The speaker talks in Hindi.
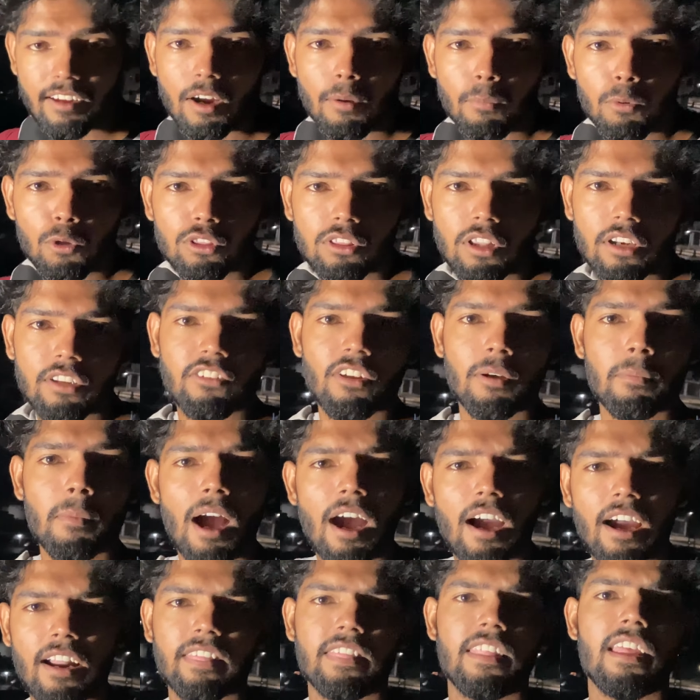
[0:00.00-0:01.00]
कबूतर जमा
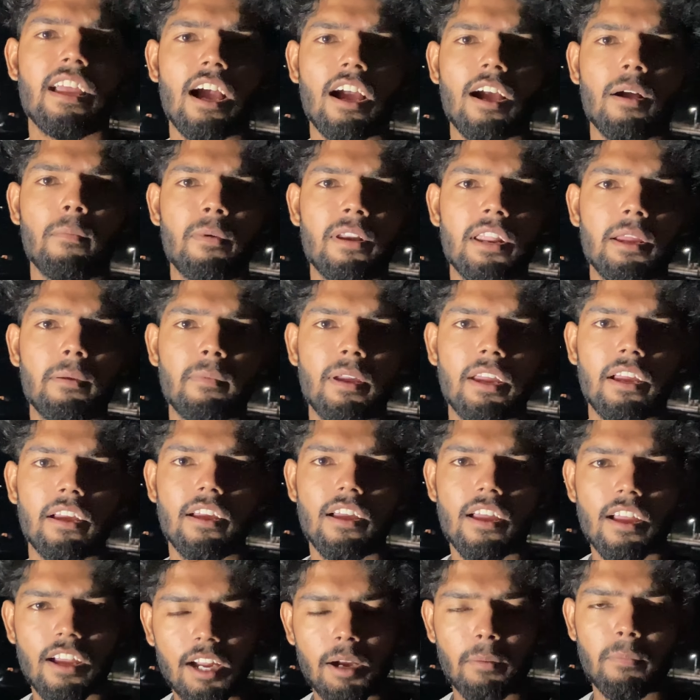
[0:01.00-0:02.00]
कर देगा कमरे में
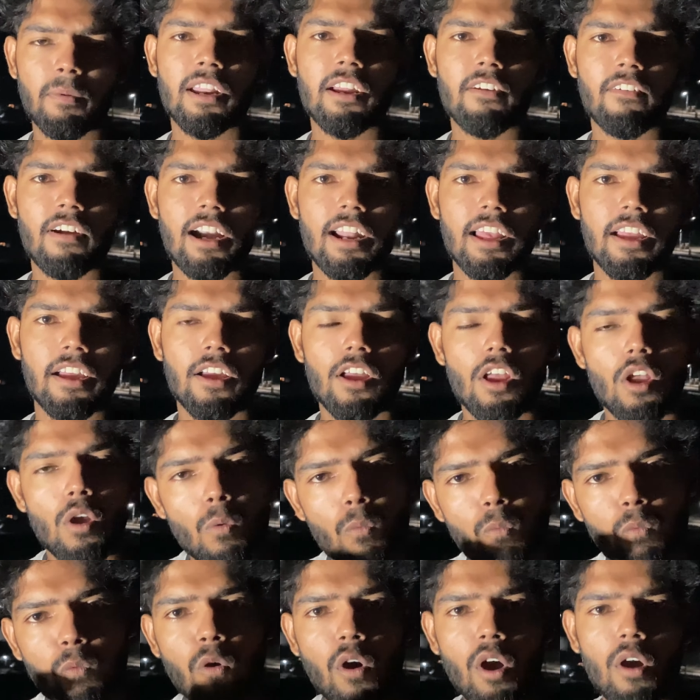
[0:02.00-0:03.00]
कमरे वाले
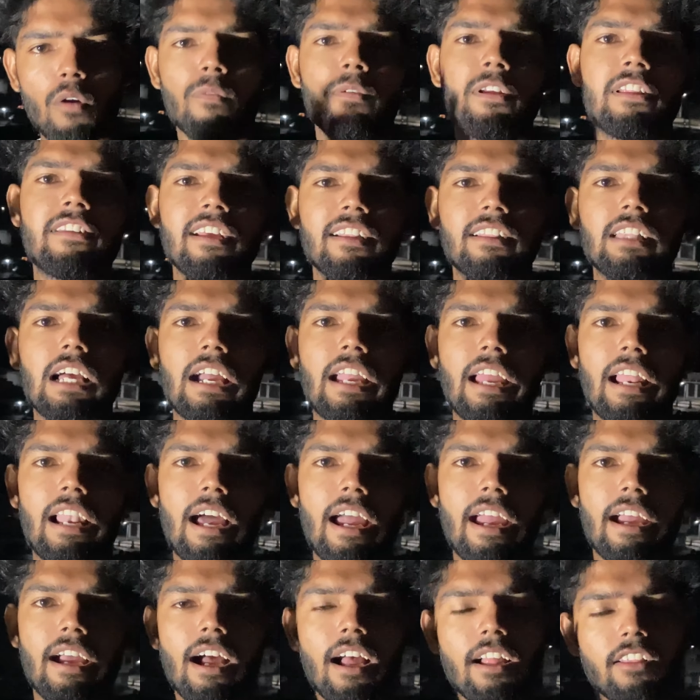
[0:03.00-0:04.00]
वो विजेता
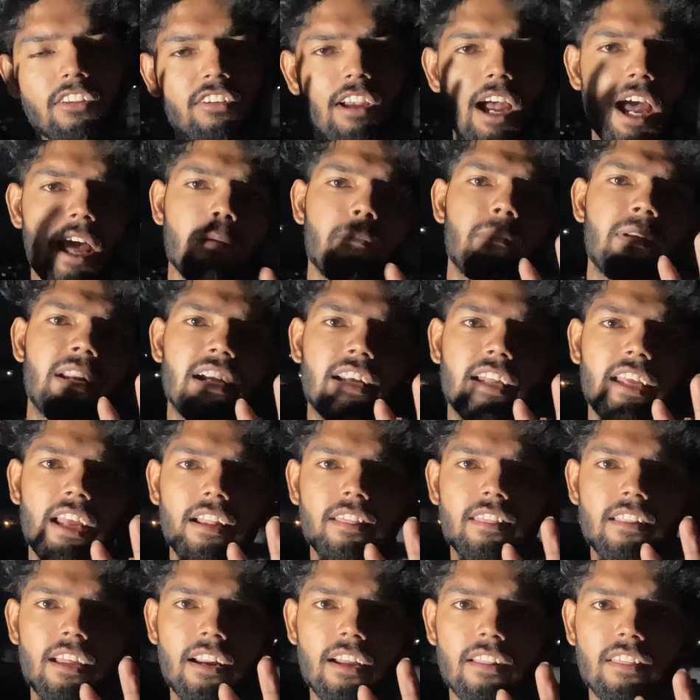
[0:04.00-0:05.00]
कहलाएगा चार मिनट के
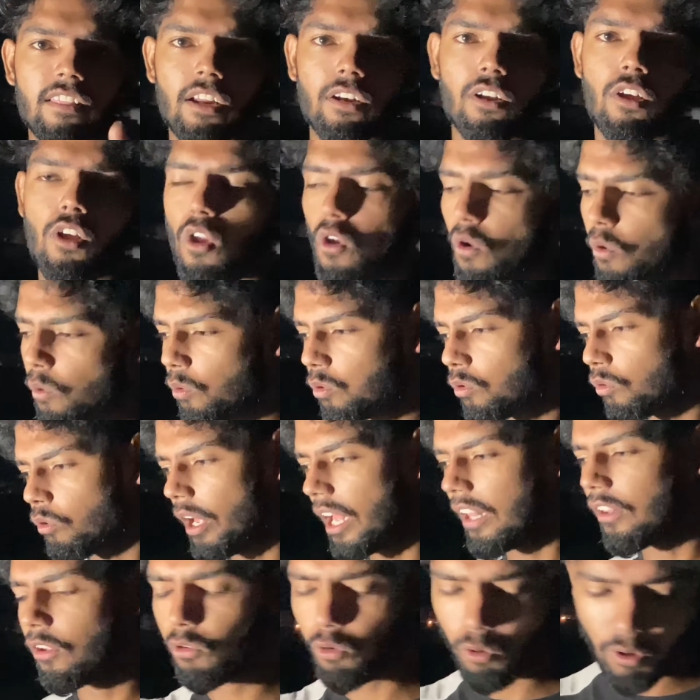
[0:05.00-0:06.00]
अंदर अंदर उसको या
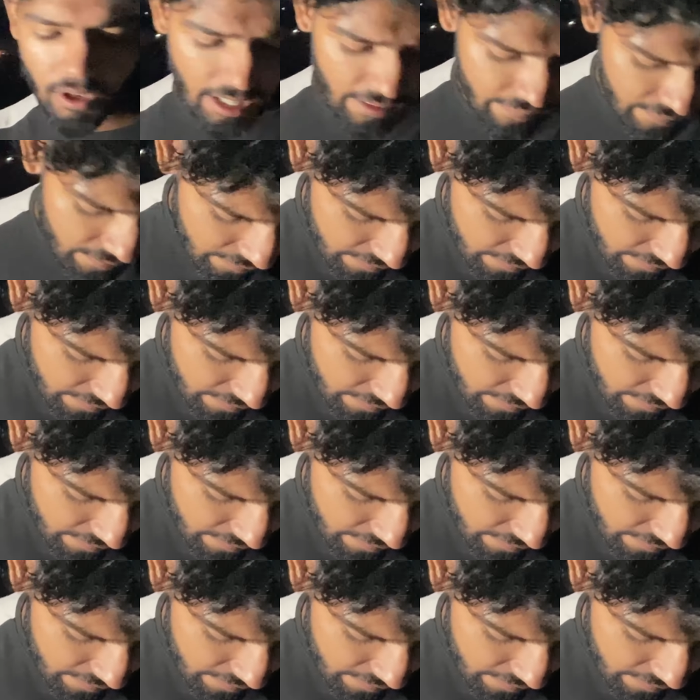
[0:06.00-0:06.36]
तो जोड़ा दे